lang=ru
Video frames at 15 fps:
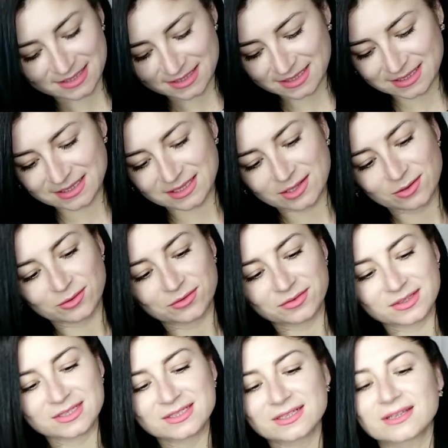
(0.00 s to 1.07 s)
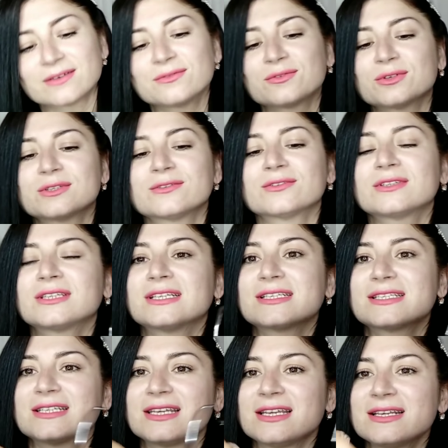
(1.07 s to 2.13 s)
здесь я увидела, вот, вот на
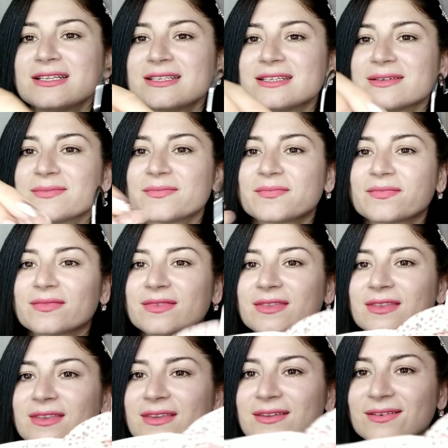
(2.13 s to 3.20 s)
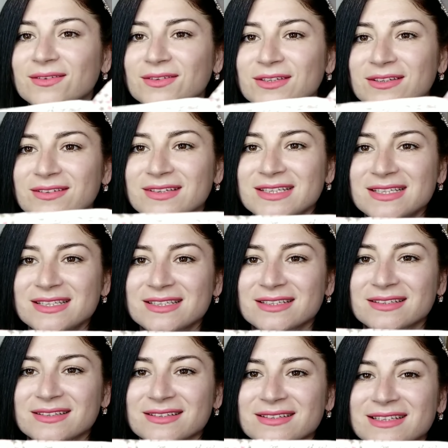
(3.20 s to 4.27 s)
срезе. Вот видите,
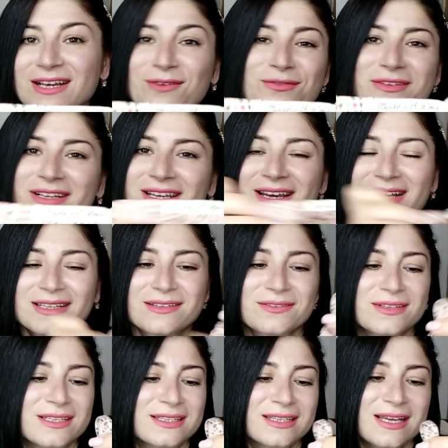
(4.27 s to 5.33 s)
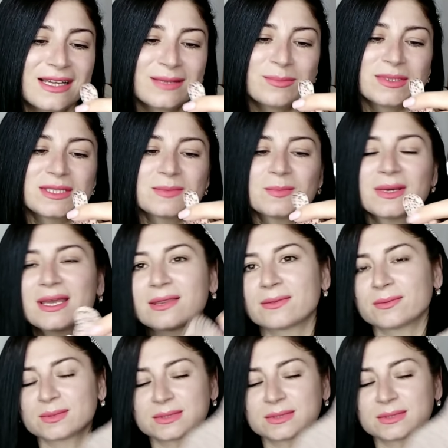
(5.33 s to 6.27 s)
так выглядывает надпись Made